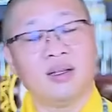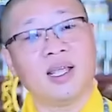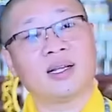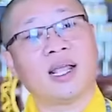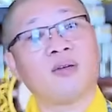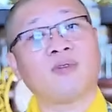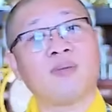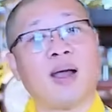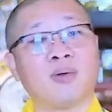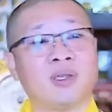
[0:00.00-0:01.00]
Đương nhiên
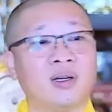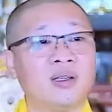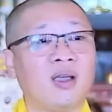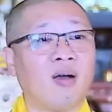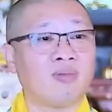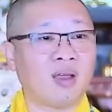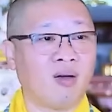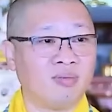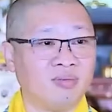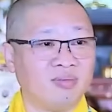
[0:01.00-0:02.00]
thầy không phải bào chữa cho
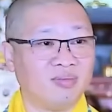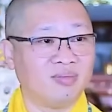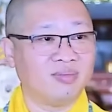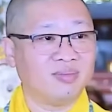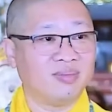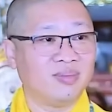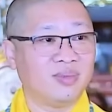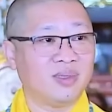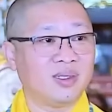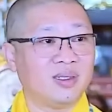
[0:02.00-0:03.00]
ông chồng,
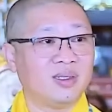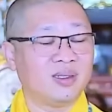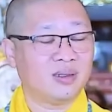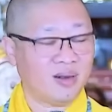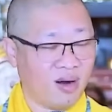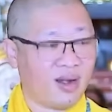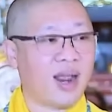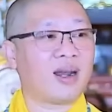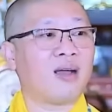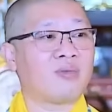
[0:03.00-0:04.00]

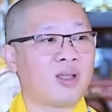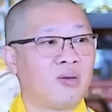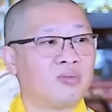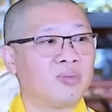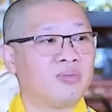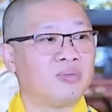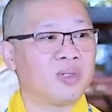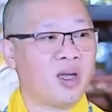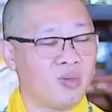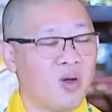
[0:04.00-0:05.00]
rõ ràng là ông chồng
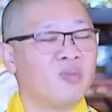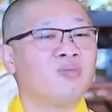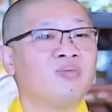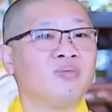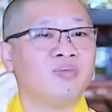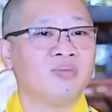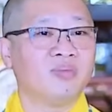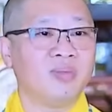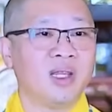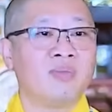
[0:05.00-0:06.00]
không đúng,
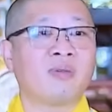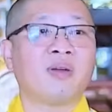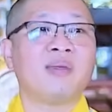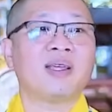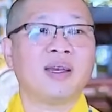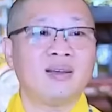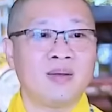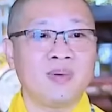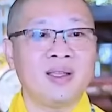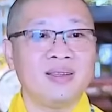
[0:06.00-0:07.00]
nhưng mà phải biết
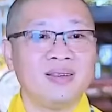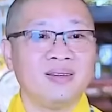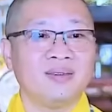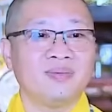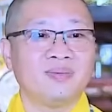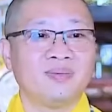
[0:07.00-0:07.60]
cách góp ý.